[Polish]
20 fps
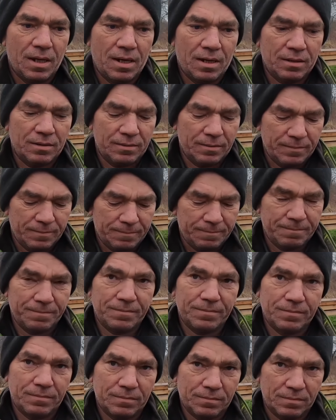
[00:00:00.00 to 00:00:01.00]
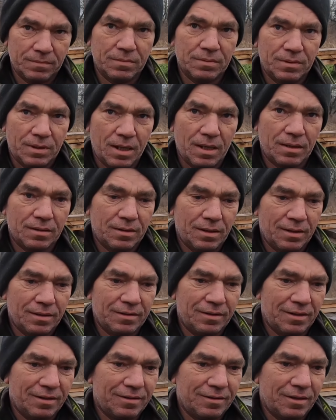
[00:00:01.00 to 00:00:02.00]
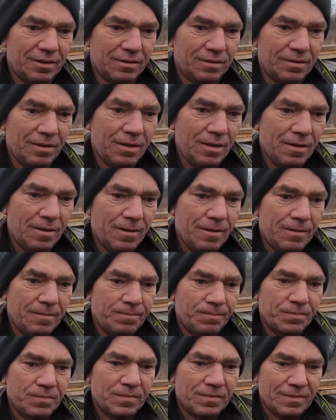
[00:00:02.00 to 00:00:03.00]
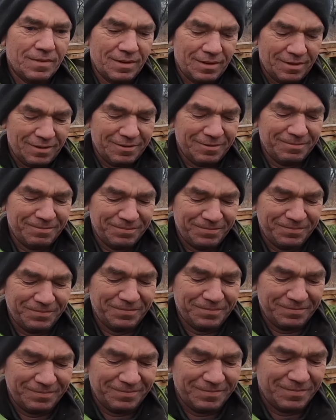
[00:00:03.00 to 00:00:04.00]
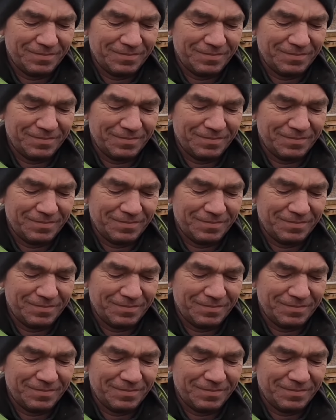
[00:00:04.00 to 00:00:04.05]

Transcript: sobie, niech, niech sobie popatrzy, tak, niech sobie tak, tam, tak, tak. bez ciśnienia, ale tak mm.